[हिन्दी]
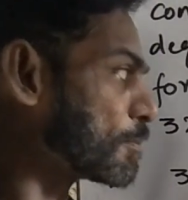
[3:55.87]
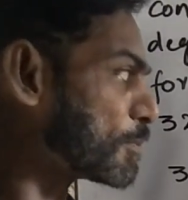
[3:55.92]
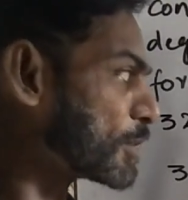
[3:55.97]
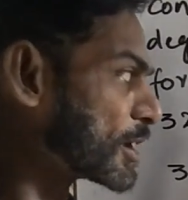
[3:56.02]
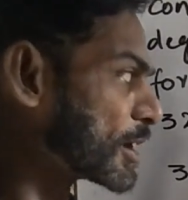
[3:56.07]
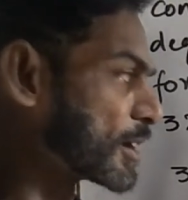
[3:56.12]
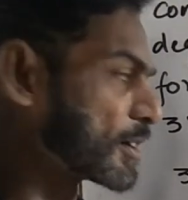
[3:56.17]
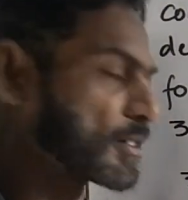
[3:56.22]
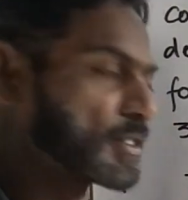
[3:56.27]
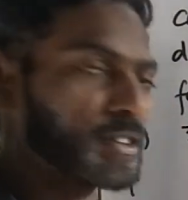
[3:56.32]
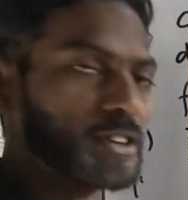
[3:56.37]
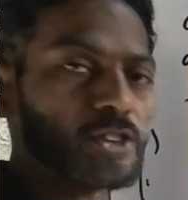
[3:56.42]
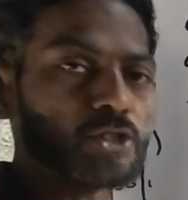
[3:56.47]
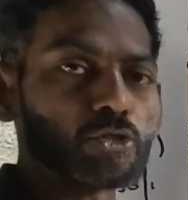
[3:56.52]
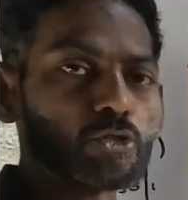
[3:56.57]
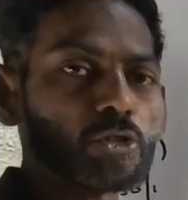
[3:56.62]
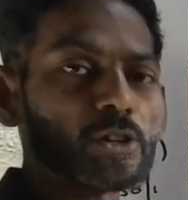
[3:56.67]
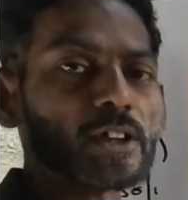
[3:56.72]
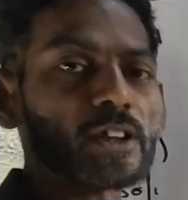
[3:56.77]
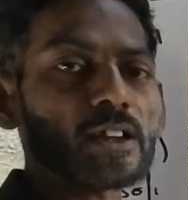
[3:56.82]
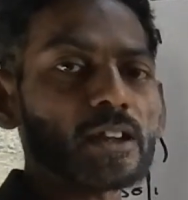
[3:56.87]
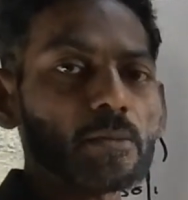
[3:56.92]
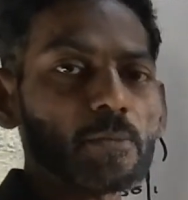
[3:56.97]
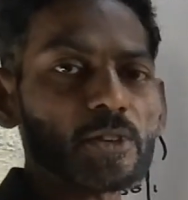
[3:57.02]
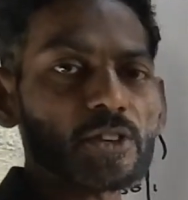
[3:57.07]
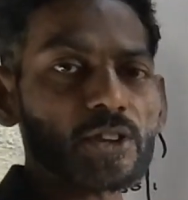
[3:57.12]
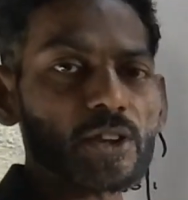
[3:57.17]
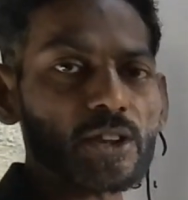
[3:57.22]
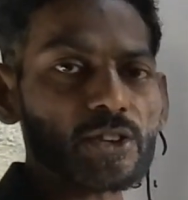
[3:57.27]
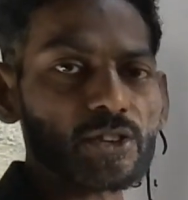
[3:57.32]
मिनट इसको डिग्री
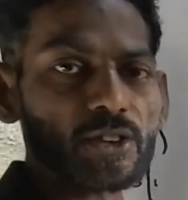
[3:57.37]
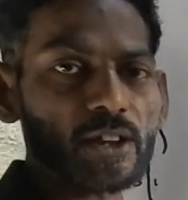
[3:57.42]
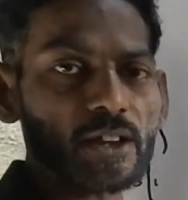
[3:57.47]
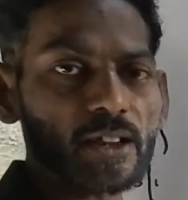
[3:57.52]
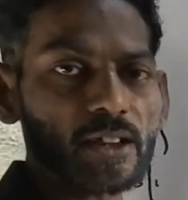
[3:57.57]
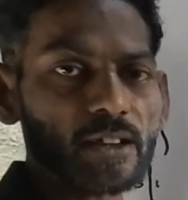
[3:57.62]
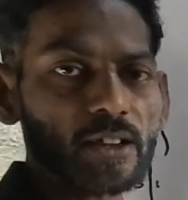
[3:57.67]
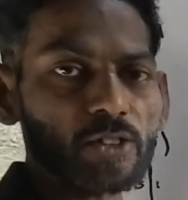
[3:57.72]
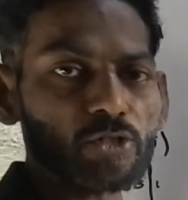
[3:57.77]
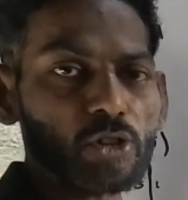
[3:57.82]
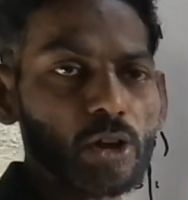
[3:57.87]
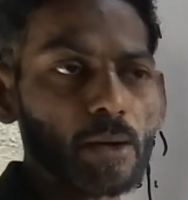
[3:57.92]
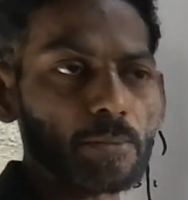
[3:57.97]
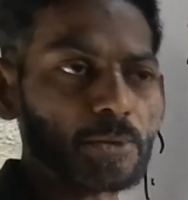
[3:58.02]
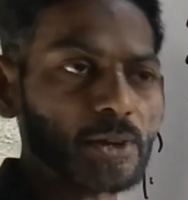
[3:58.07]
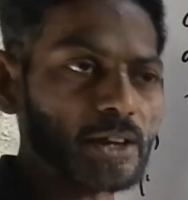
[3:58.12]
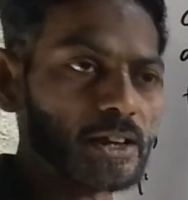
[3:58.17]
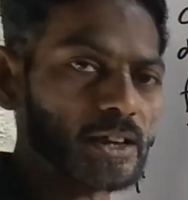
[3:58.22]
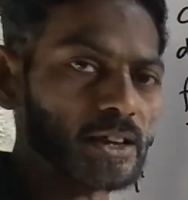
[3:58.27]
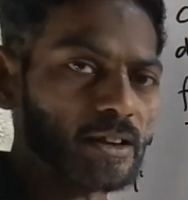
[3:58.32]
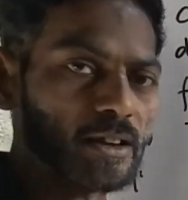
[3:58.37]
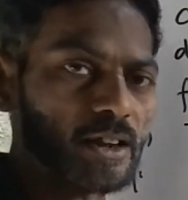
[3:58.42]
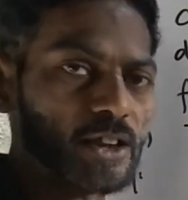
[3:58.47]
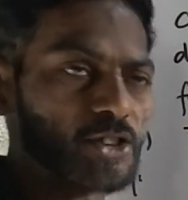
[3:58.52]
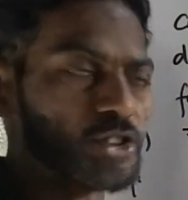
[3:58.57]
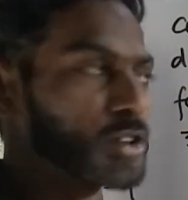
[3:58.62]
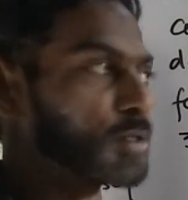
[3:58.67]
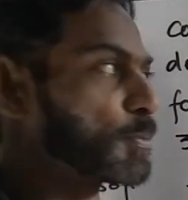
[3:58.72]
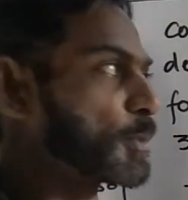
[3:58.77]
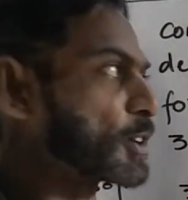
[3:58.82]
में चेंज करेंगे तो आपके लिए
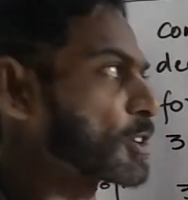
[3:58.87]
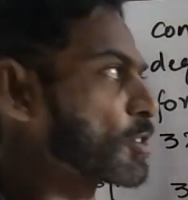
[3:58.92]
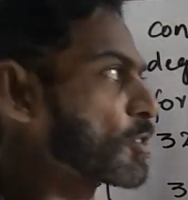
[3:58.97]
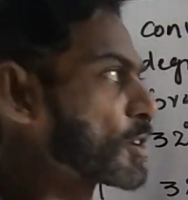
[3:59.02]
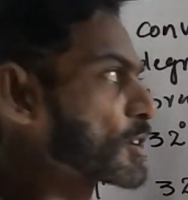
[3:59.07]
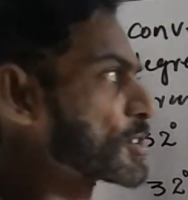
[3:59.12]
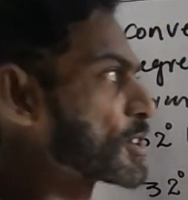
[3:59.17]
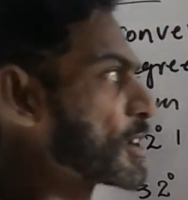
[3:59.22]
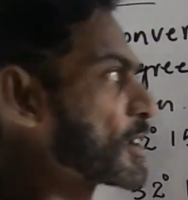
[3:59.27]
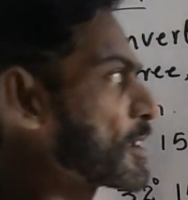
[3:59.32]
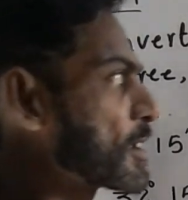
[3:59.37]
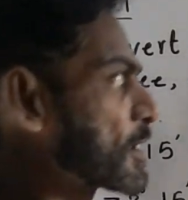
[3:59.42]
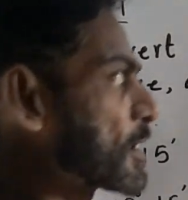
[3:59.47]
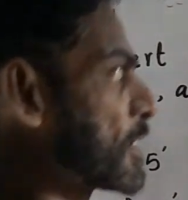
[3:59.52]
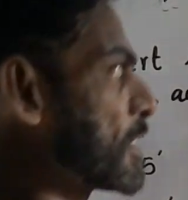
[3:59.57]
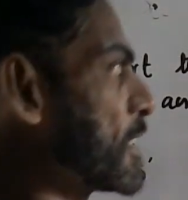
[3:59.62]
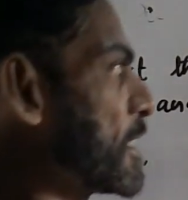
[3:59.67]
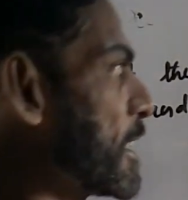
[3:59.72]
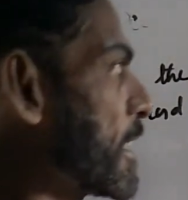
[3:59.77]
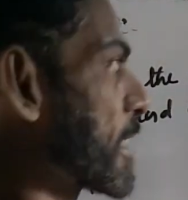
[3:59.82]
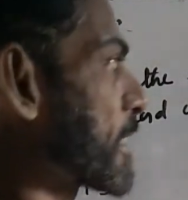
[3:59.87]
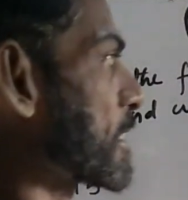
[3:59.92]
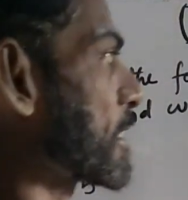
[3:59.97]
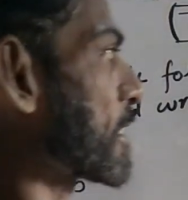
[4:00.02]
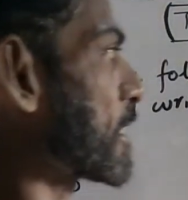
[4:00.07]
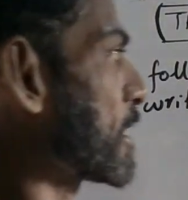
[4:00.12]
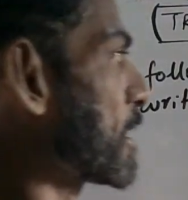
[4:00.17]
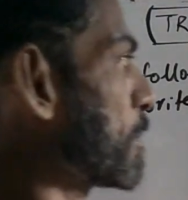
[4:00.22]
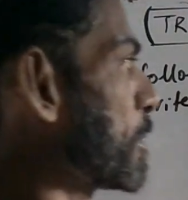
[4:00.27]
रिलेशन पता होना चाहिए कि एक डिग्री